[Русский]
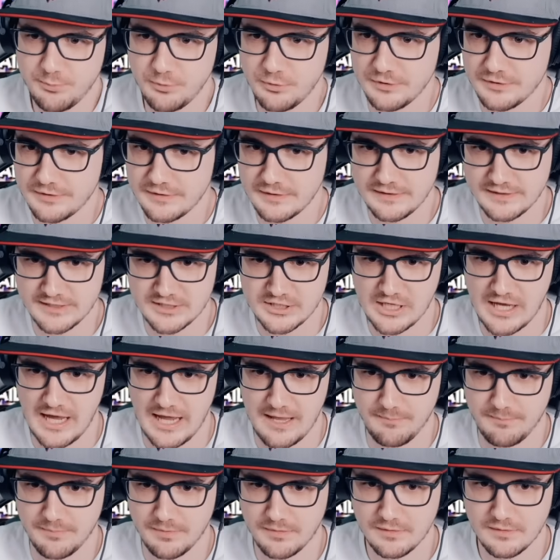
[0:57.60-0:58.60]
будет. это это
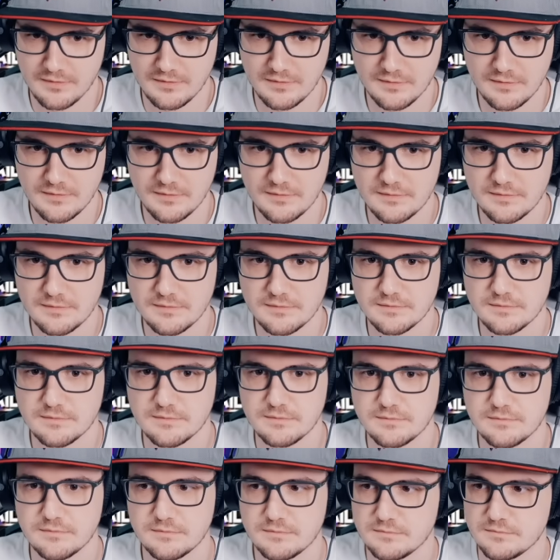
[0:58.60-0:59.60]
хайп. опубликовали
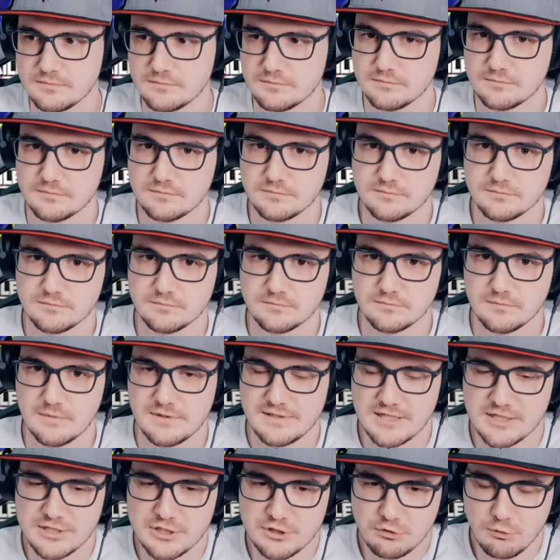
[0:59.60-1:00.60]
новое видео на
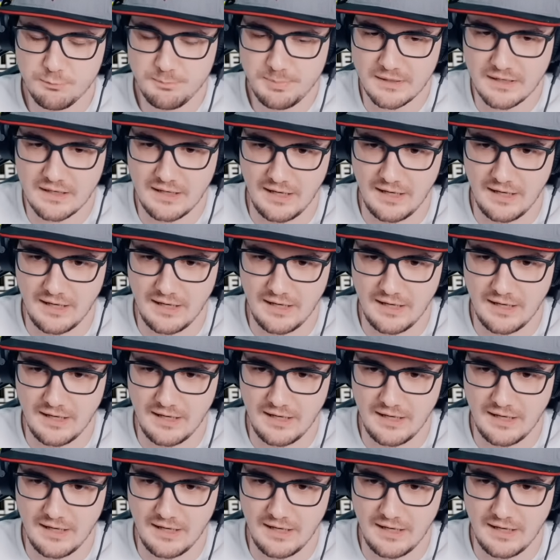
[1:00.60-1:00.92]
своем Это супер